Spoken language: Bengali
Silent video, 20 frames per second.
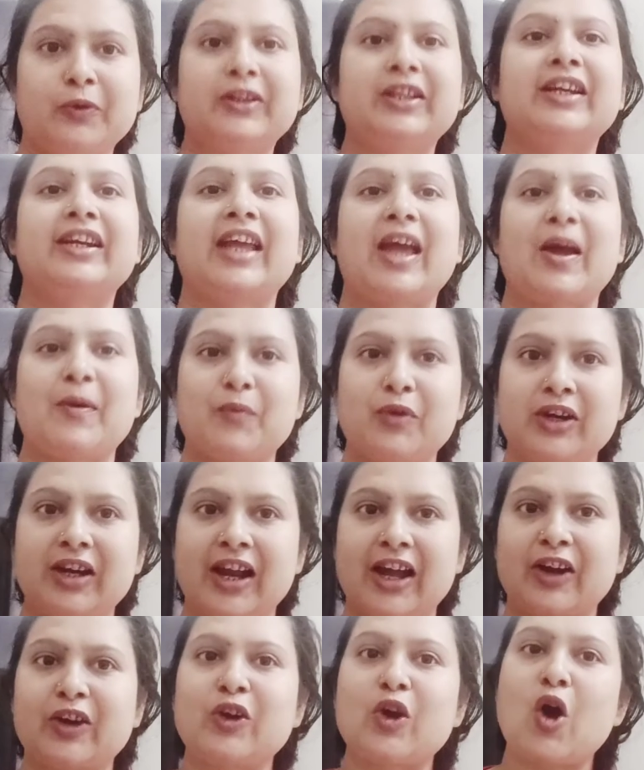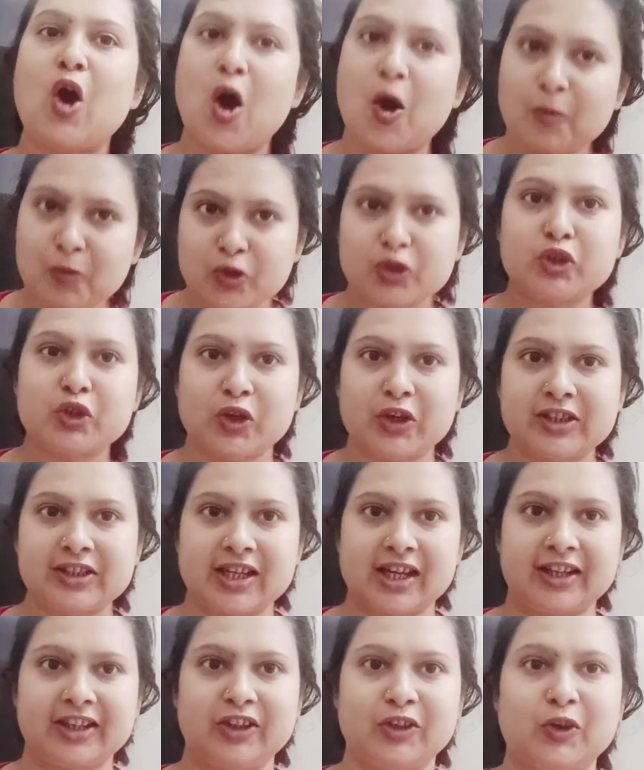তোমাদের কেমন লাগলো অবশ্যই
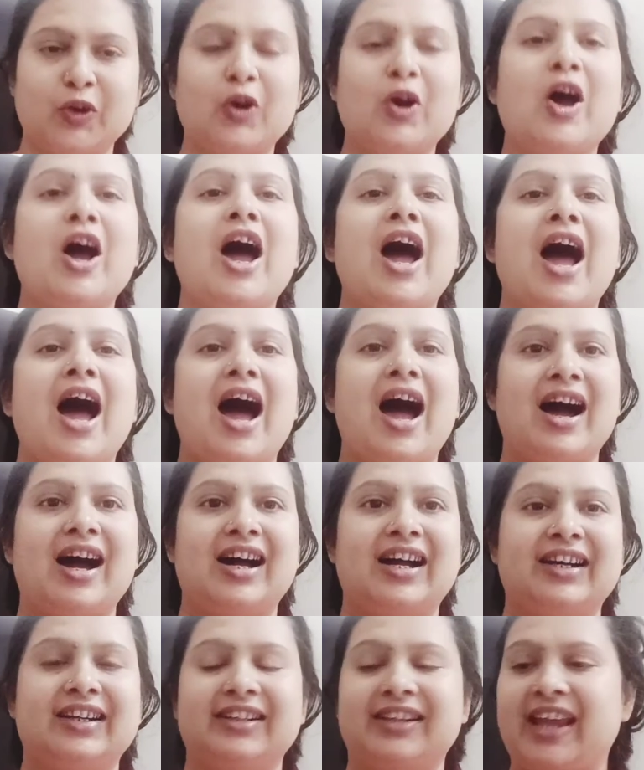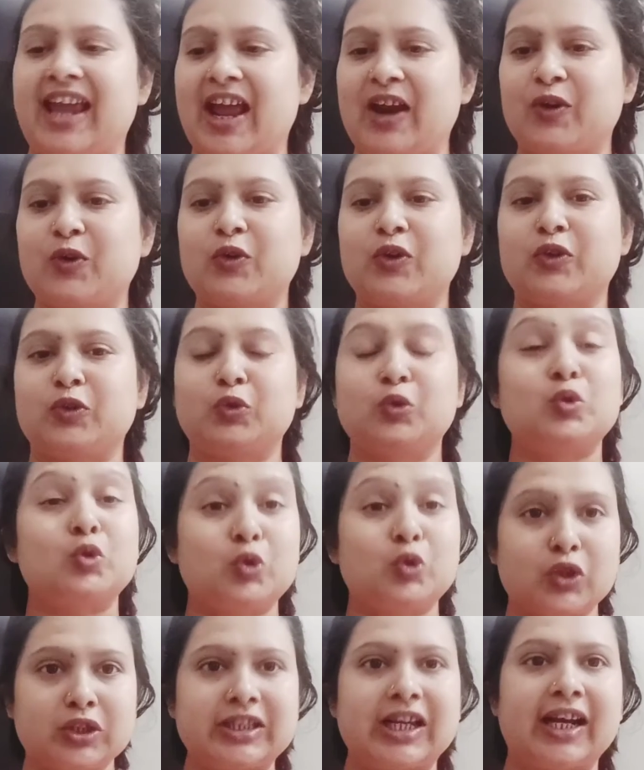জানিও আর কেন
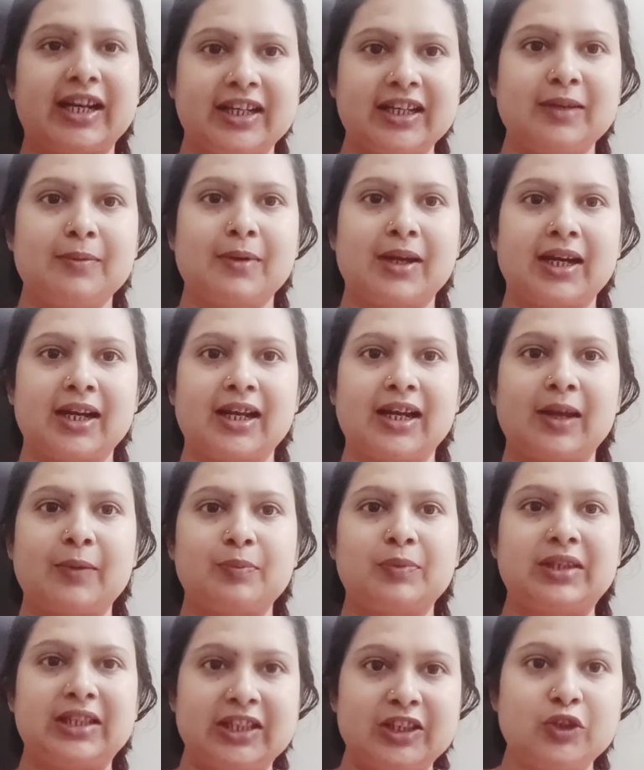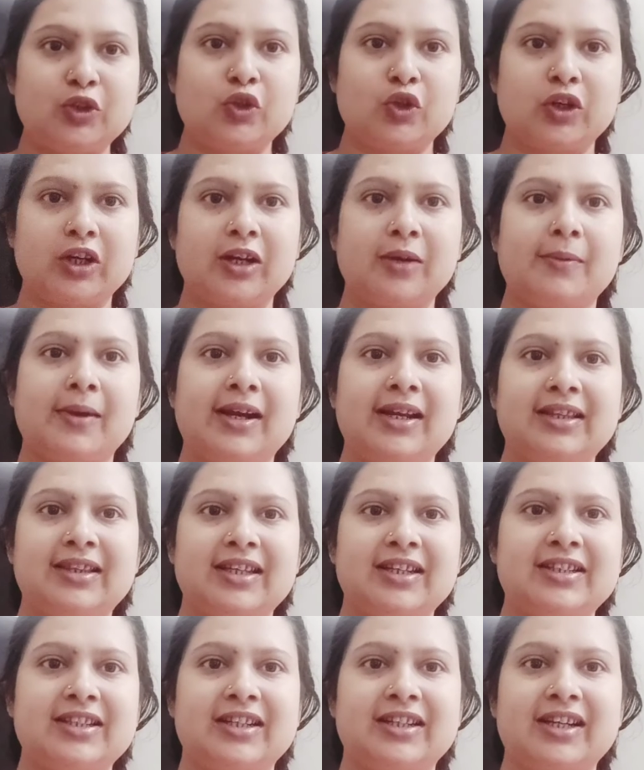দুটো চাটনি বানালাম তিনজনের
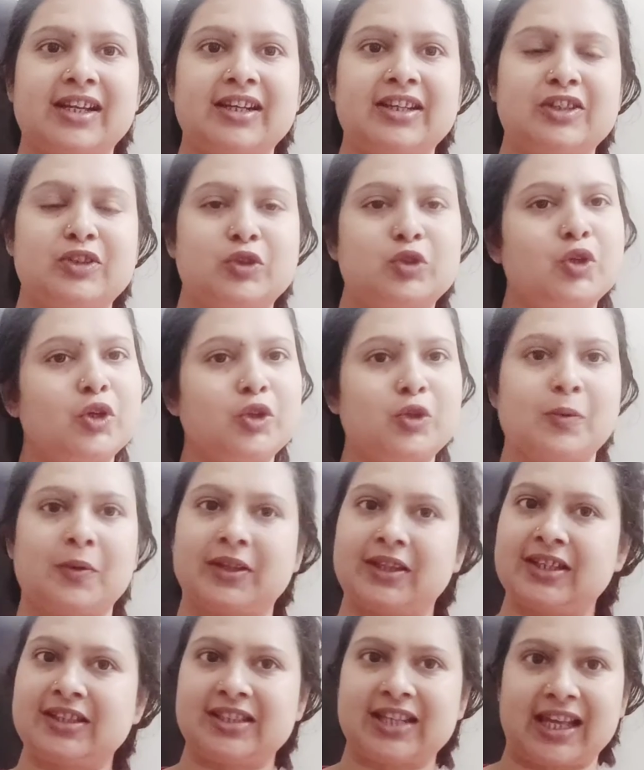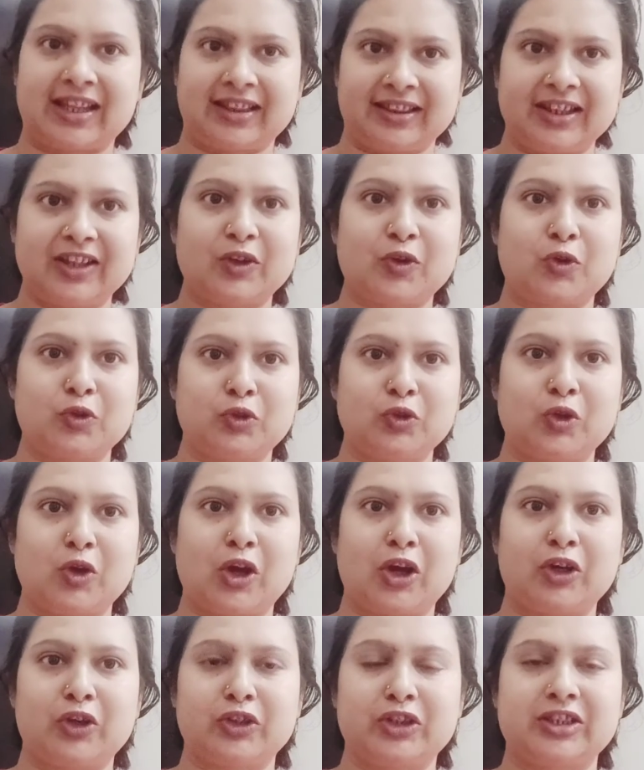বাড়িতে সেটা নিশ্চয়ই তোমাদের জানতে
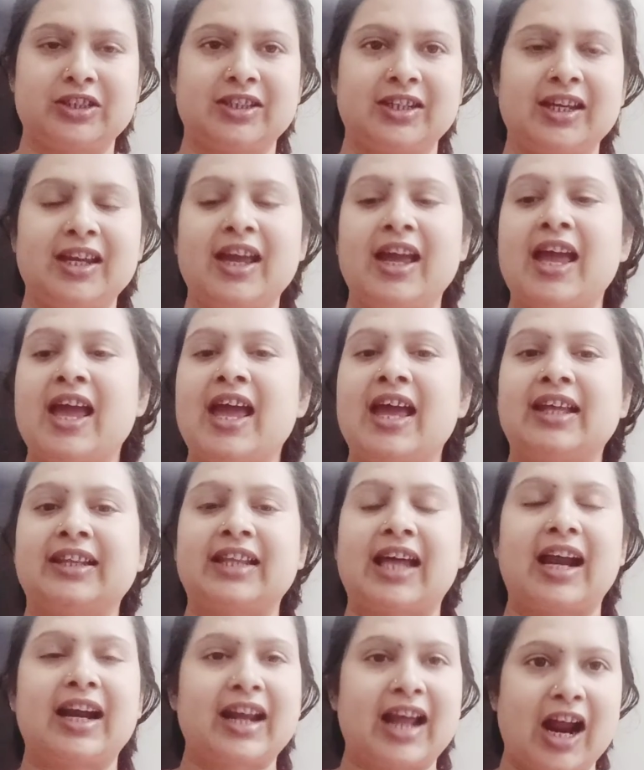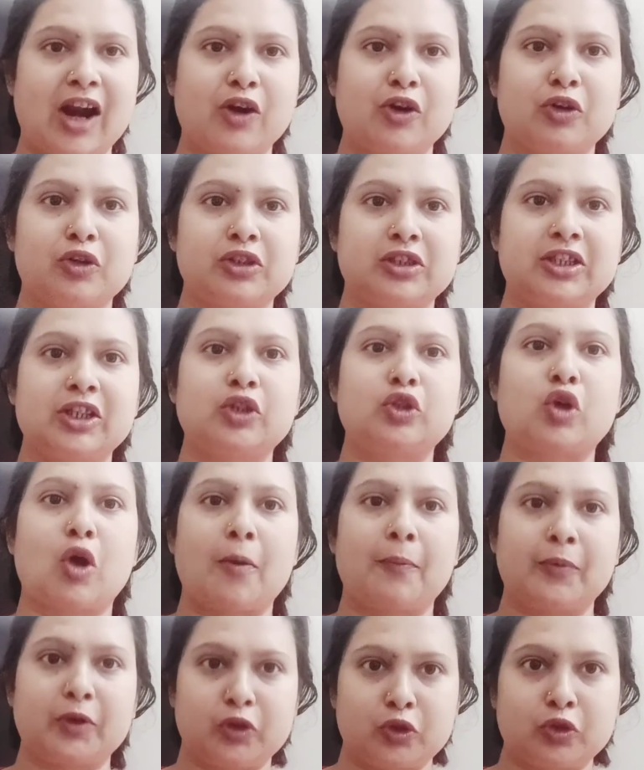কৌতূহল হচ্ছে তার কারণ হচ্ছে
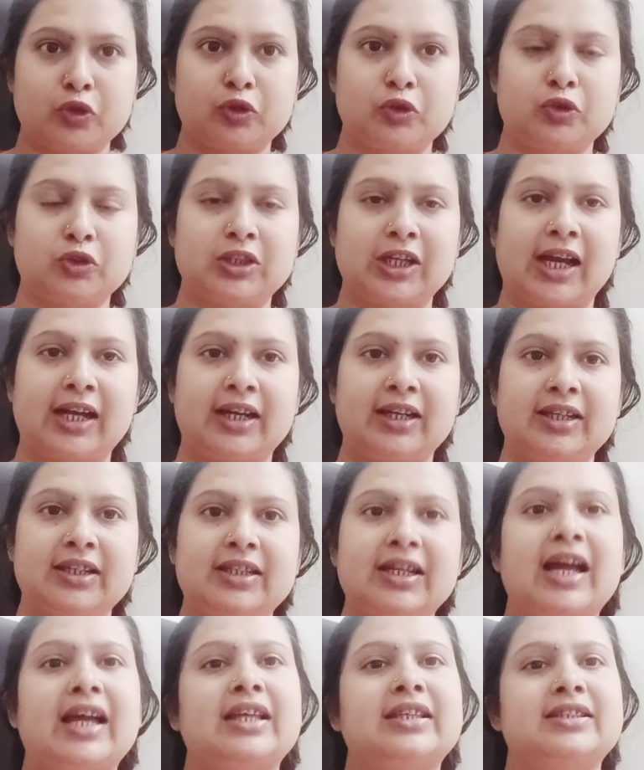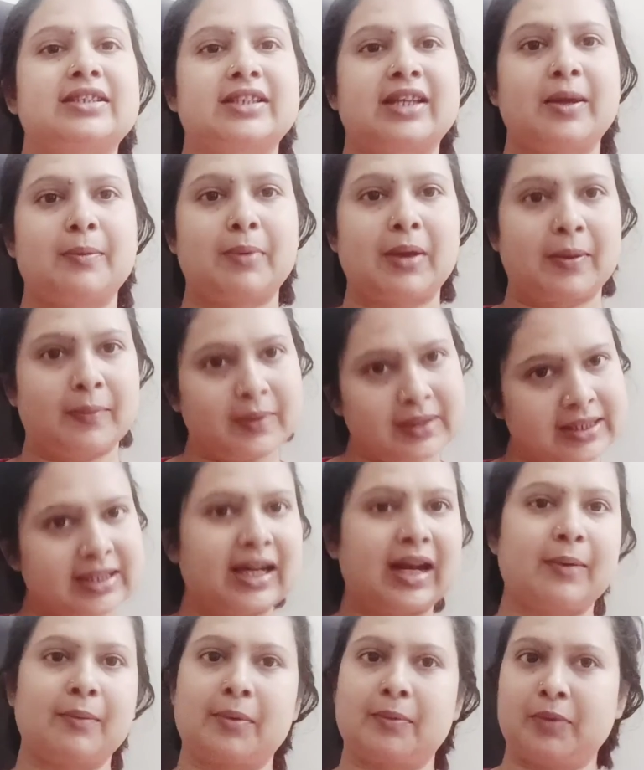টমেটো চাটনিটা আজকে
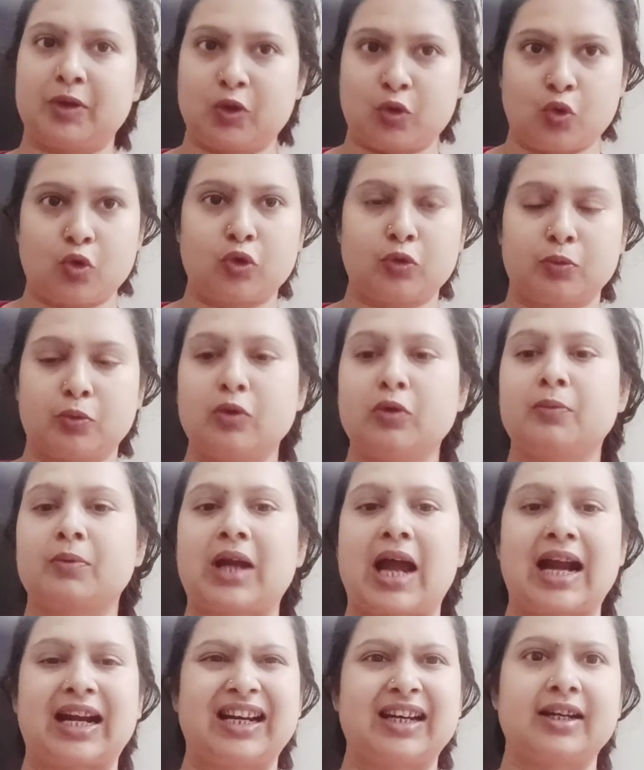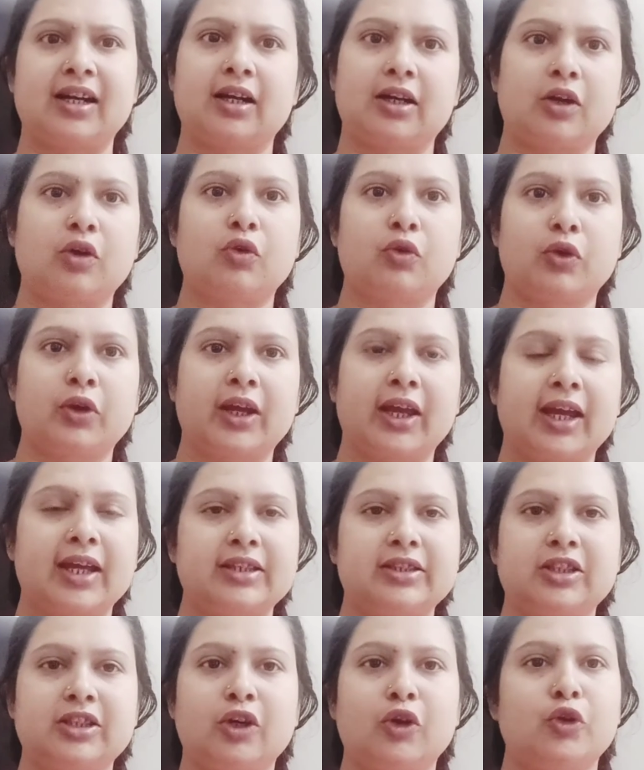ভেবেছিলাম আমি করব কাটা কাটাও হয়ে
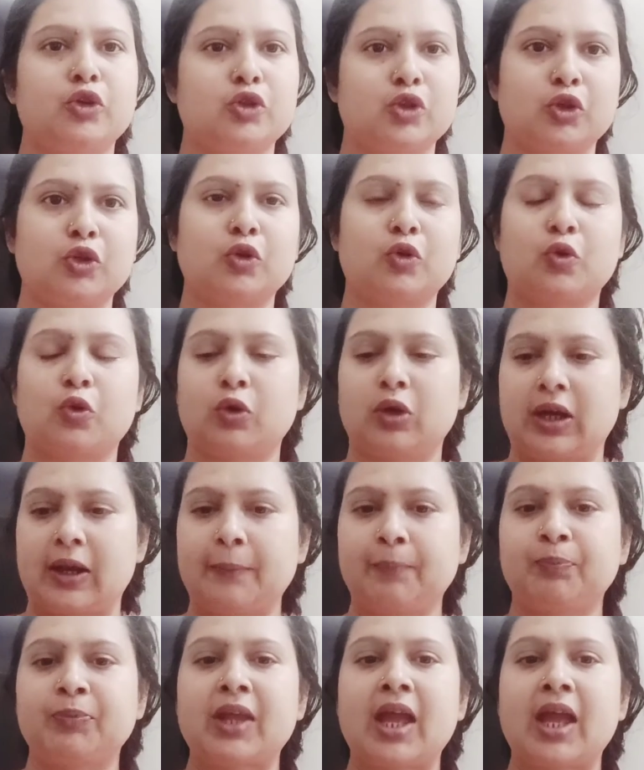গেছিলো ওই জন্য করলাম